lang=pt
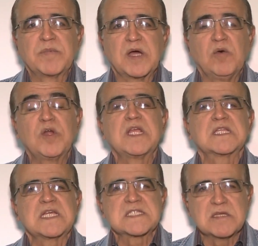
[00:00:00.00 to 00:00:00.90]
para
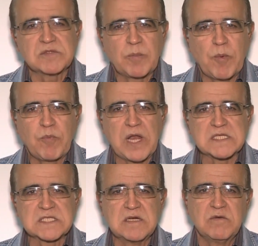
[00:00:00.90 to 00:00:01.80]
orientação da
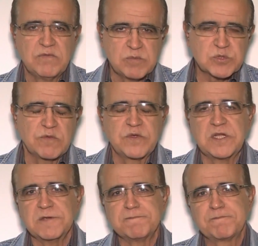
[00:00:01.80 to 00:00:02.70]
população. Vamos
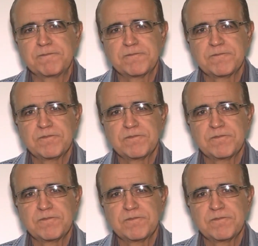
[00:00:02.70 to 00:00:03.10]
conferir.